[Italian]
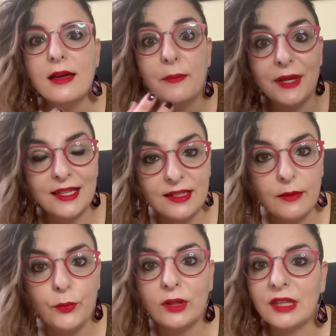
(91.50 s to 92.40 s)
per
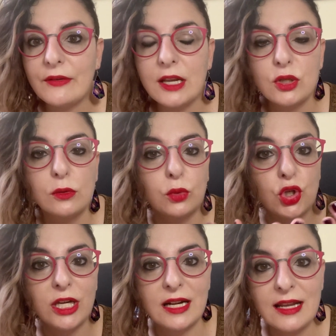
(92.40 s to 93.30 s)
esempio attraverso il tuo
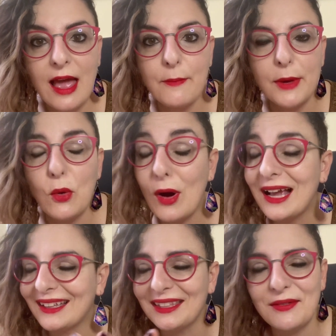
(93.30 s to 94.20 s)
CRM o
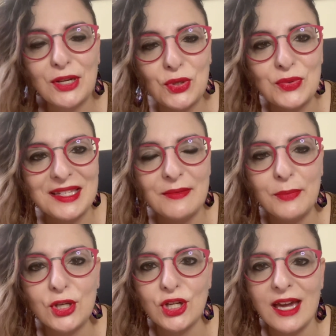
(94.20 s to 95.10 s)
anche attraverso un
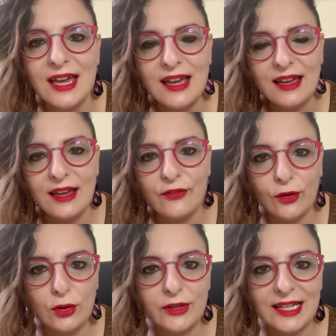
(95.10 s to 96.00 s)
semplice eh,
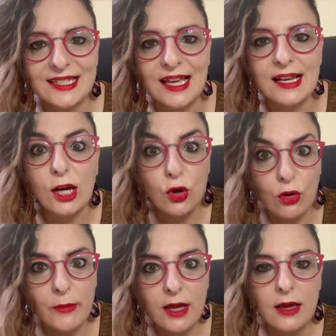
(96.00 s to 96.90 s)
foglio di Excel.
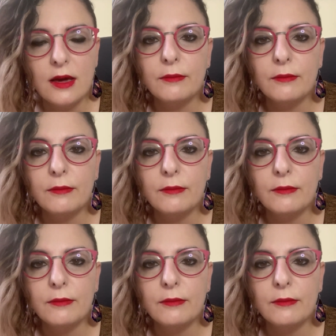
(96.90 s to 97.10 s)
Come?